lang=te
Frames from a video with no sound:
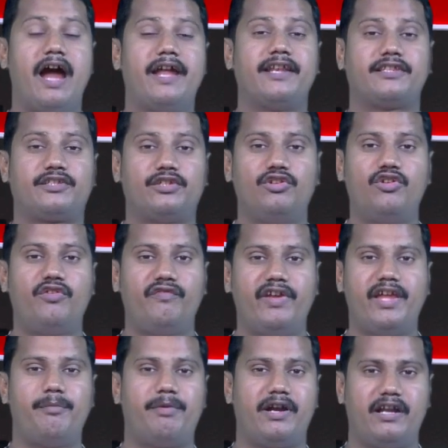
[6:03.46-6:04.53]
ఆయన సెలువు
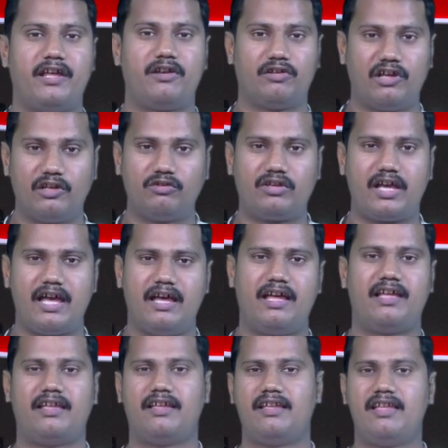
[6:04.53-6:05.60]
వేయబడ్డారు గనుక
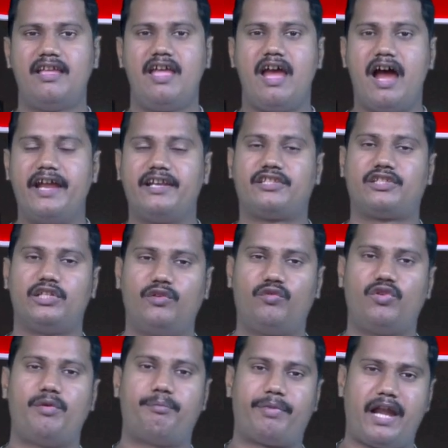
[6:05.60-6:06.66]
ఆయన
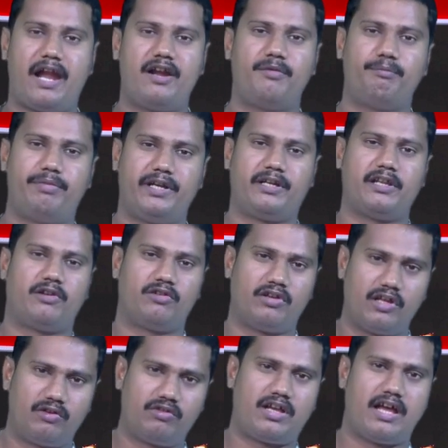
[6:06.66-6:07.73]
సెలువులో ప్రాణం పెట్టారు
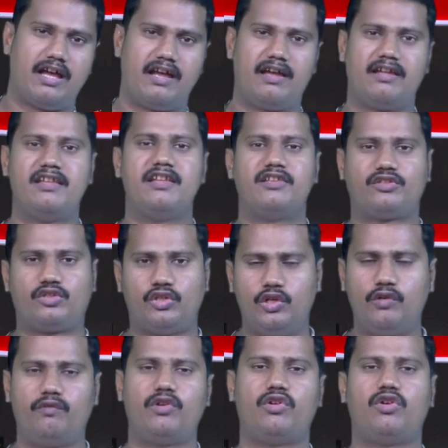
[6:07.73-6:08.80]
గనుక
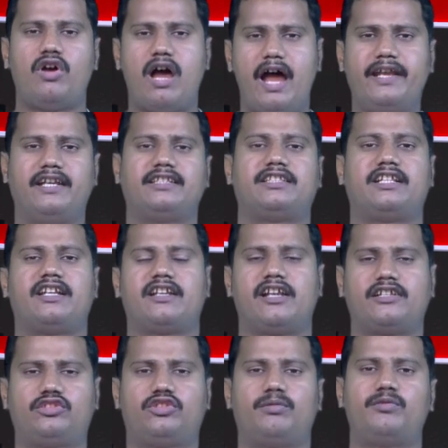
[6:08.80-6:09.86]
సెలువులో ఆయన తన
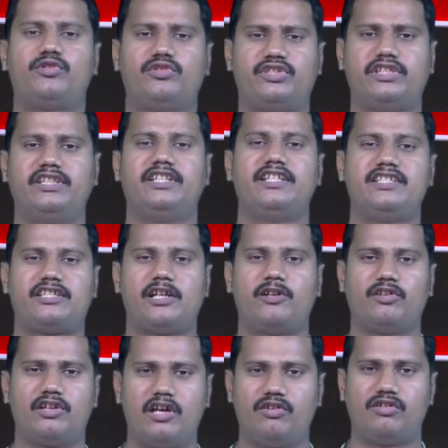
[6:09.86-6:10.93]
రక్తమును
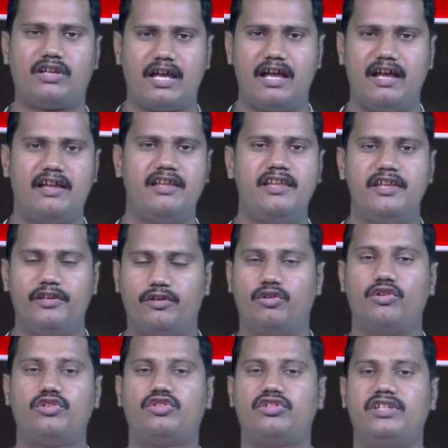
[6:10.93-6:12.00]
చిందించాడు గనుక
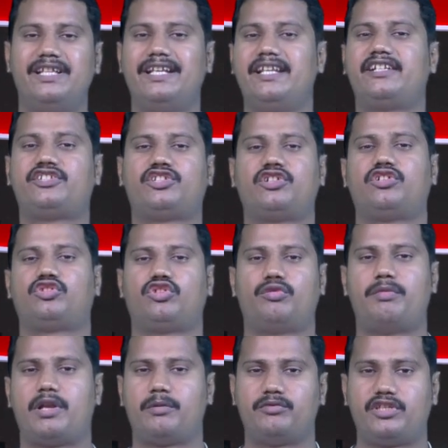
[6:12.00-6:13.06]
ఈరోజు నిరీక్షణతో
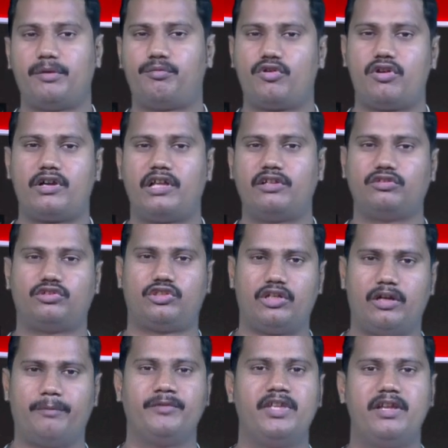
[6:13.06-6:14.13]
మనం
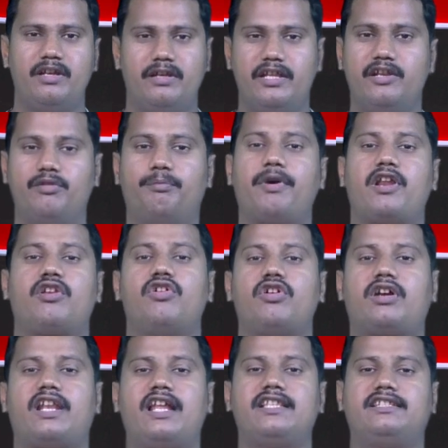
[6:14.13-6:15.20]
చెప్పుకోగలుగుతున్నాం నేను
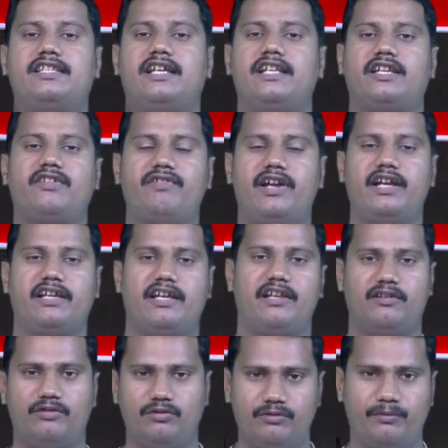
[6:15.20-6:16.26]
పరలోక రాజ్యానికి
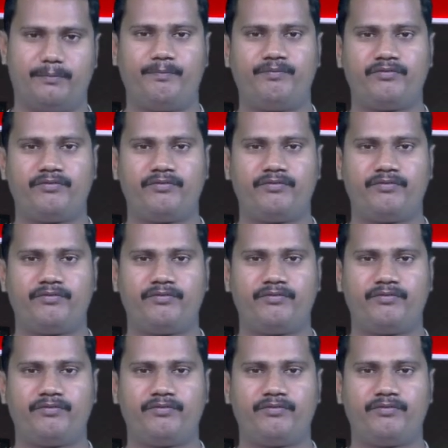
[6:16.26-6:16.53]
వెళ్ళగలను